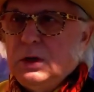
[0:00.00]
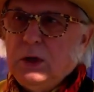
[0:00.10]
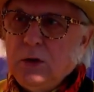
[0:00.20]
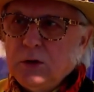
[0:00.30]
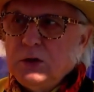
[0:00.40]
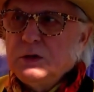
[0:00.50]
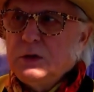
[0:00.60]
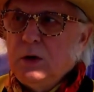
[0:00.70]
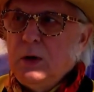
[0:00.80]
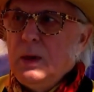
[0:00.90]
Dlatego
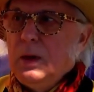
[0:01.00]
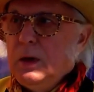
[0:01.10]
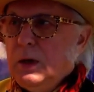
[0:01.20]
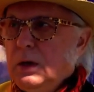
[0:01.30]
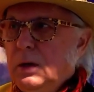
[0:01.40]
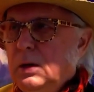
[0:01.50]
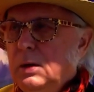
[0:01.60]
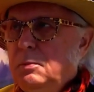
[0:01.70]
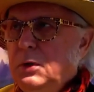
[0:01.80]
często y, y,